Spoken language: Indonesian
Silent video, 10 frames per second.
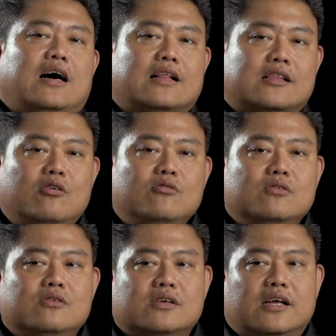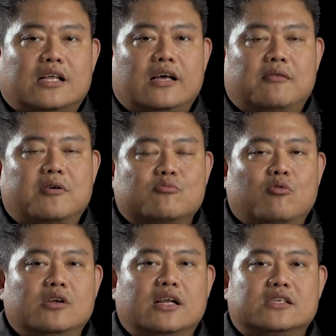Atau kita ingin masuk
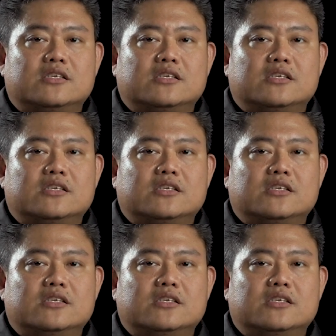mode net